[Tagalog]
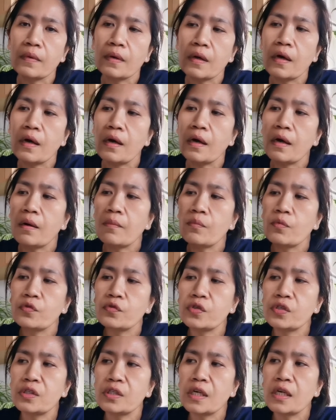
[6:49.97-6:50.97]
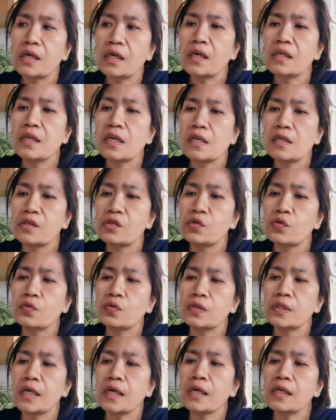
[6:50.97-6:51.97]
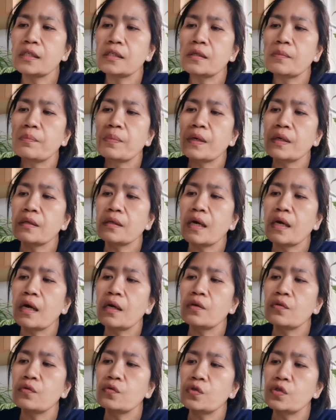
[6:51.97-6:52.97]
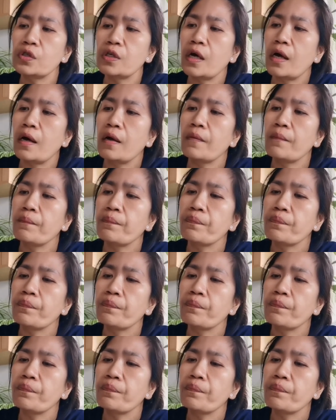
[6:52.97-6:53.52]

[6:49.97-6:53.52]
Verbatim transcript: uh, Monstera Deliciosa kasi pag naano siya,